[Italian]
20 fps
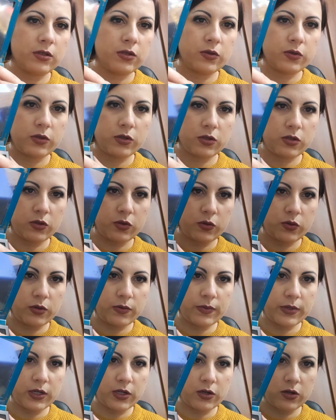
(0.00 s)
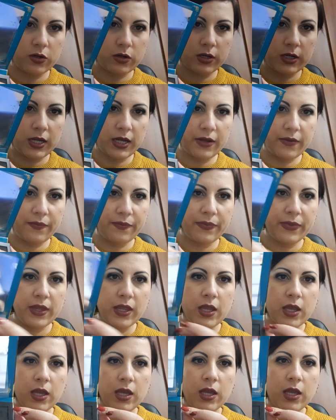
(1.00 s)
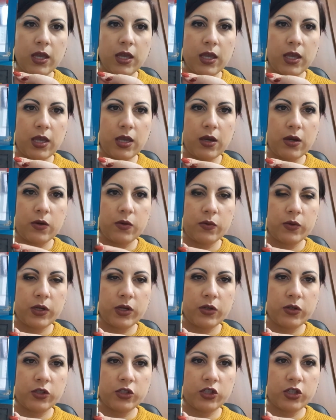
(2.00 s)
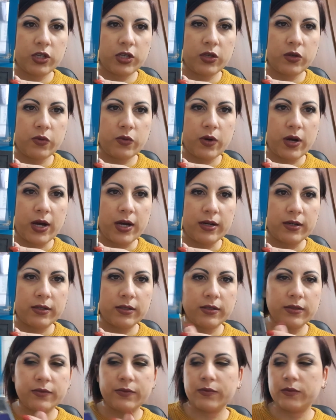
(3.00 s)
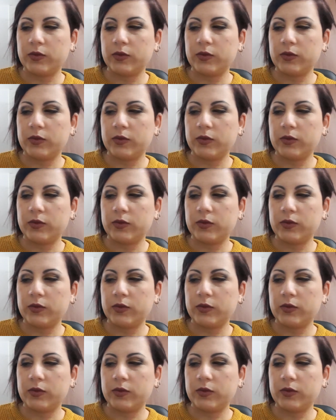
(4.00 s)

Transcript: questo qui marrone e una goccia di noir,